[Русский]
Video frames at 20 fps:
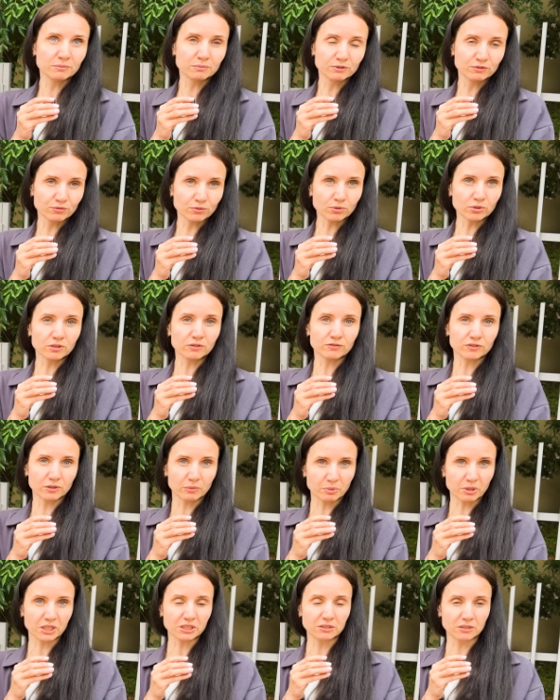мы фруктов
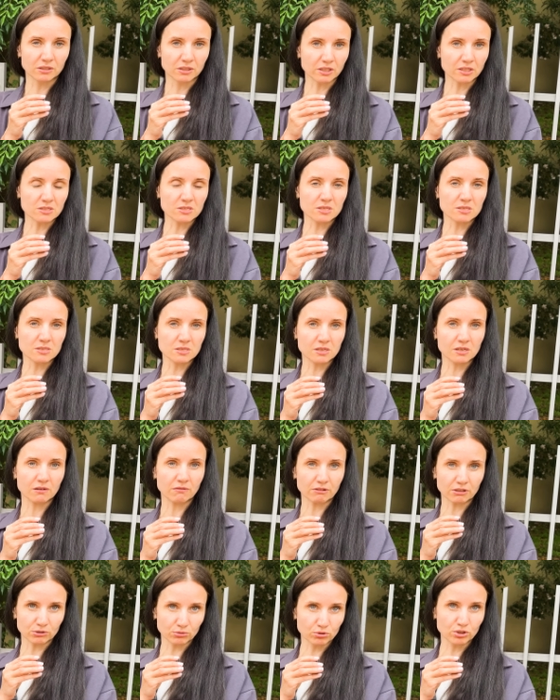набрать на 30
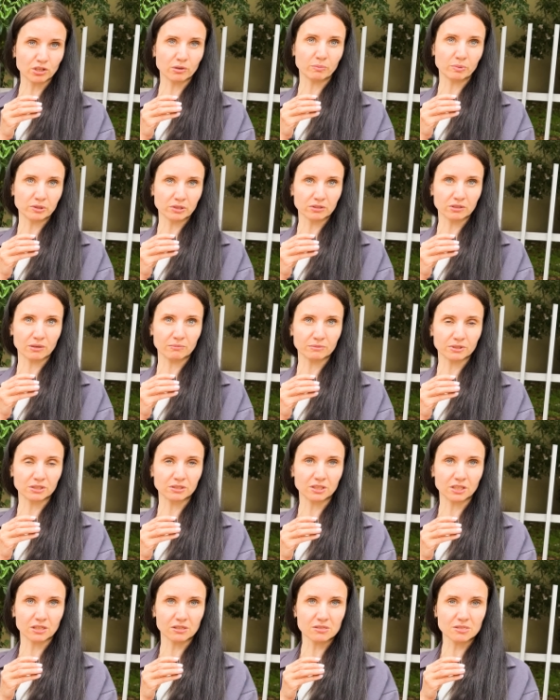евро. Ну, не было там на
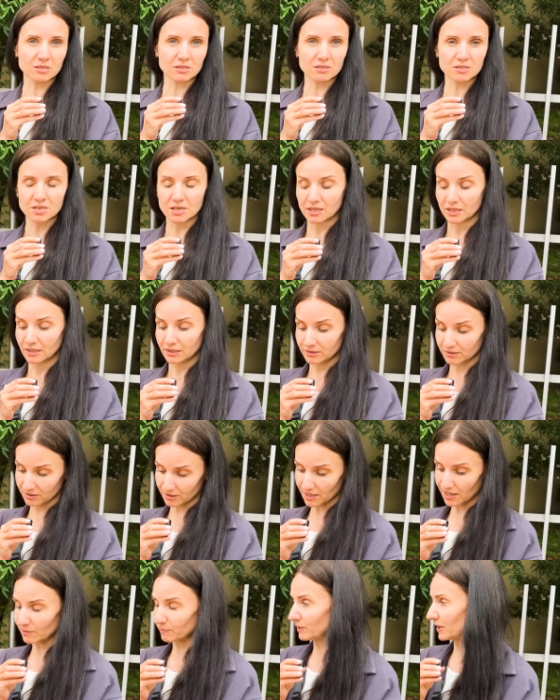30.
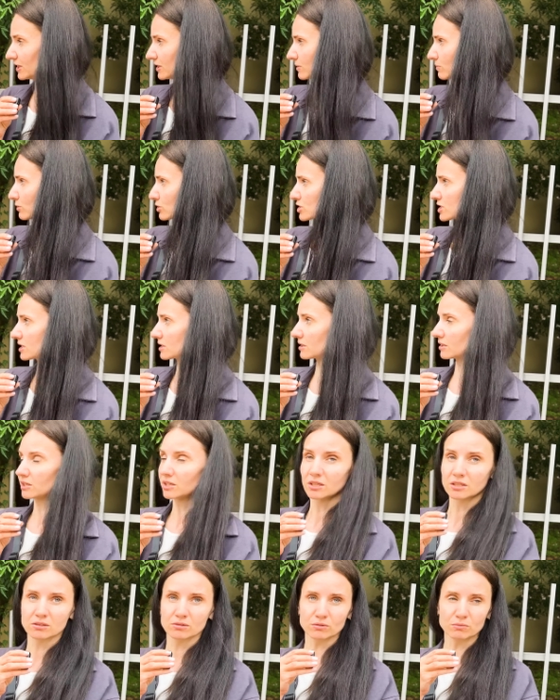Да, поэтому где-то
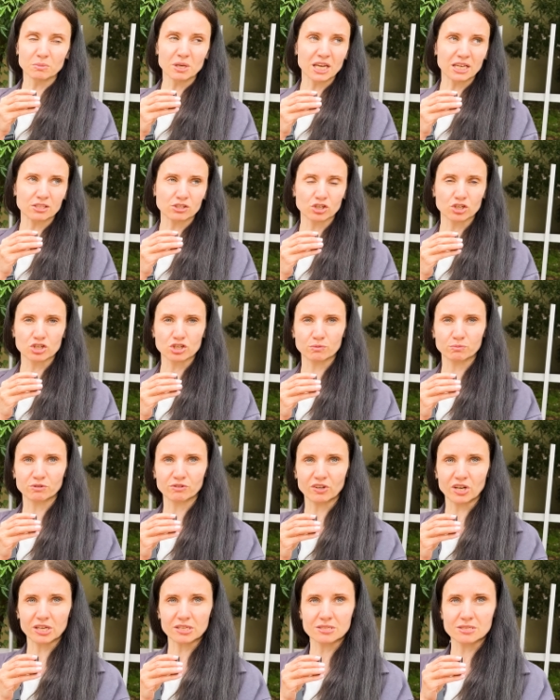ну, меньше, чем
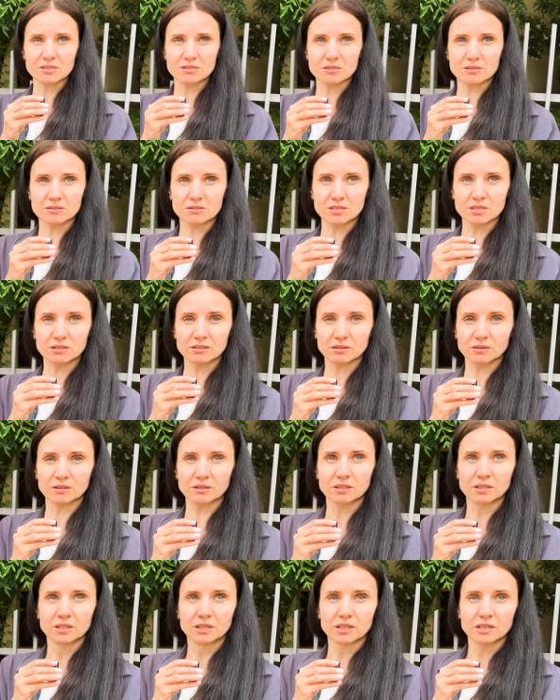20. Где-то
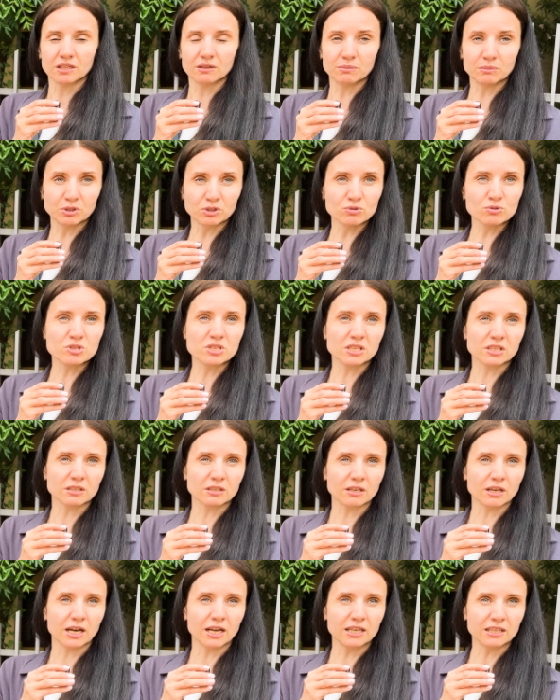и минус
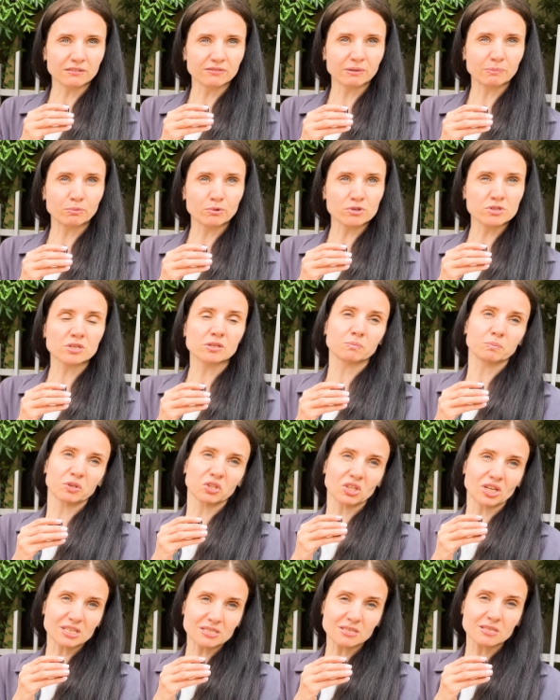э, олива будет
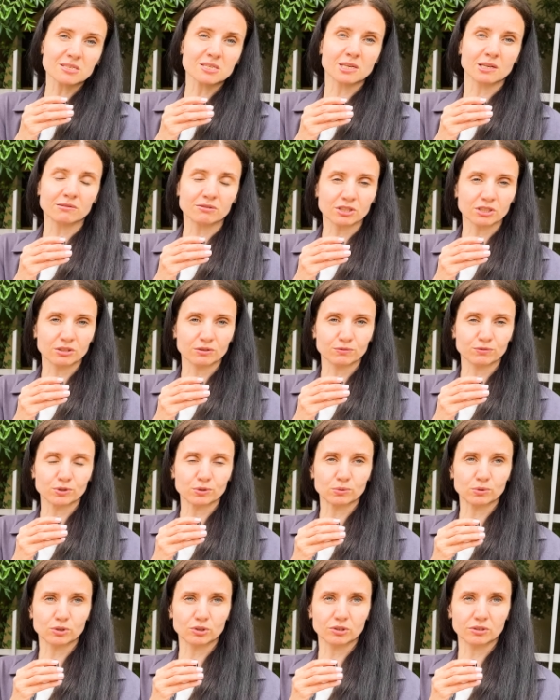15 евро на
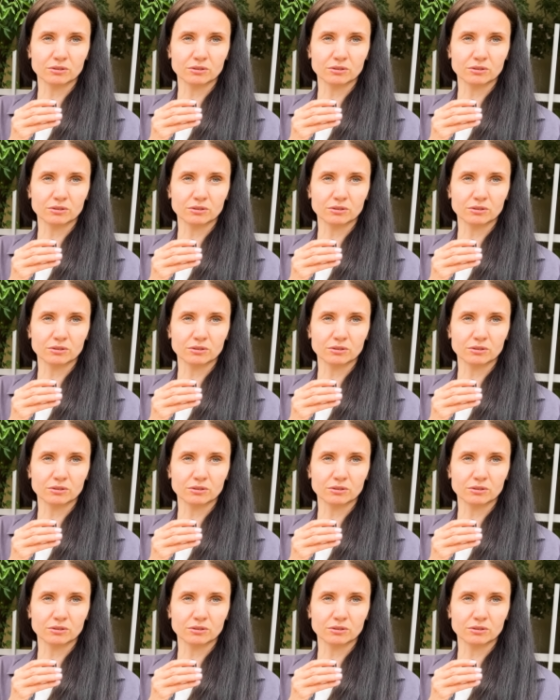фрукты.